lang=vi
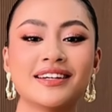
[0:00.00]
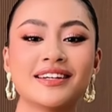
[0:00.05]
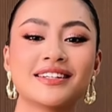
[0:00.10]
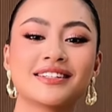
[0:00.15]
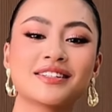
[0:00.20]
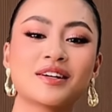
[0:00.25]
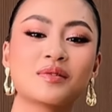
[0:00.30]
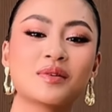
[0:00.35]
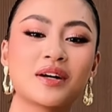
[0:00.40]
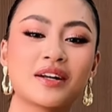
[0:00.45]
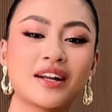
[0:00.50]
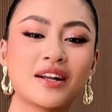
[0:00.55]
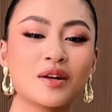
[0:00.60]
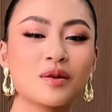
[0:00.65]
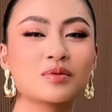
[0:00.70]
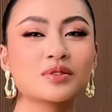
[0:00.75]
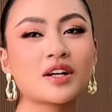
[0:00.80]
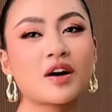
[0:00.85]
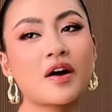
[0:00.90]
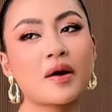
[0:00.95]
xong rồi đến
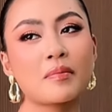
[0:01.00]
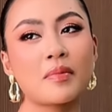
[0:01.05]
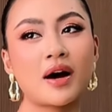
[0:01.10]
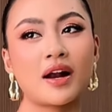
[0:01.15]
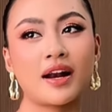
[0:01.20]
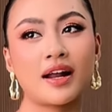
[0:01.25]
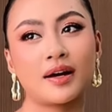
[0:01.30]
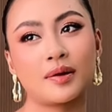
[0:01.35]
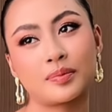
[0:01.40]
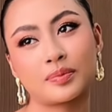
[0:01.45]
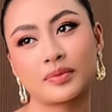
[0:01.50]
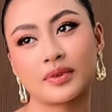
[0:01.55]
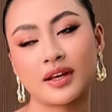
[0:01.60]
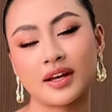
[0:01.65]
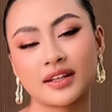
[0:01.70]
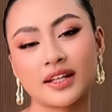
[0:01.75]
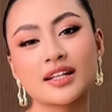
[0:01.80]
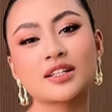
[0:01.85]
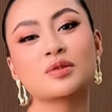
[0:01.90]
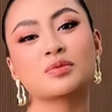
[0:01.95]
lúc sau em bảo là
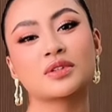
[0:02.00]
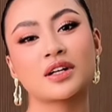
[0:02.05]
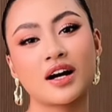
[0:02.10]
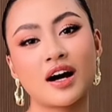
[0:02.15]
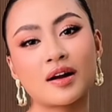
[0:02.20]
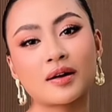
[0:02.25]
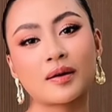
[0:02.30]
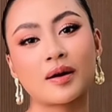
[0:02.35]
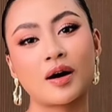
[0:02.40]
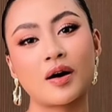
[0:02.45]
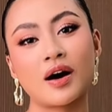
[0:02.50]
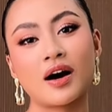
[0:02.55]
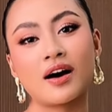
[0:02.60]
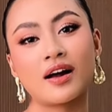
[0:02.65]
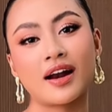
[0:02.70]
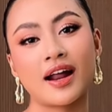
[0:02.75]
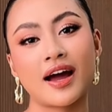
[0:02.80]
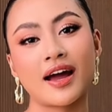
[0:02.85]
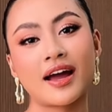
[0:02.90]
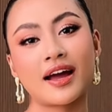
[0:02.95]
thế trong trường hợp cậu
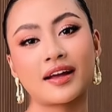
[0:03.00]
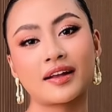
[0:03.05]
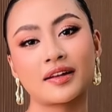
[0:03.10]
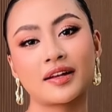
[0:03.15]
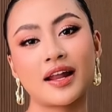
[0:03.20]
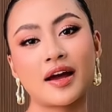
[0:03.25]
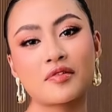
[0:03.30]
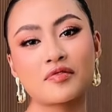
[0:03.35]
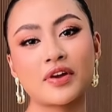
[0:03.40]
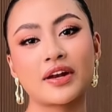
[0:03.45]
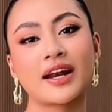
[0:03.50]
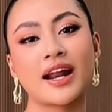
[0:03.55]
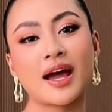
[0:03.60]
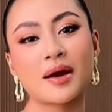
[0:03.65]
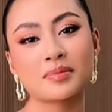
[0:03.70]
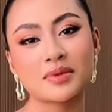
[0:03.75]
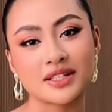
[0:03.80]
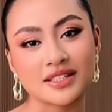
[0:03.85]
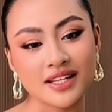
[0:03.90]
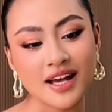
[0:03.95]
ở lại lại Việt
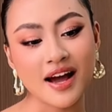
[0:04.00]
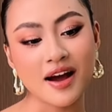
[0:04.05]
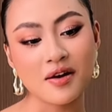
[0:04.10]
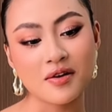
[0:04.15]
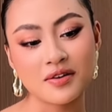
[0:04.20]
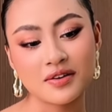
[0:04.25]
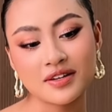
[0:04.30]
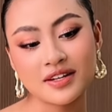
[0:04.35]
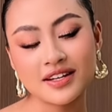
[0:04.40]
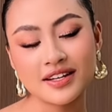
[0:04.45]
Nam thì sao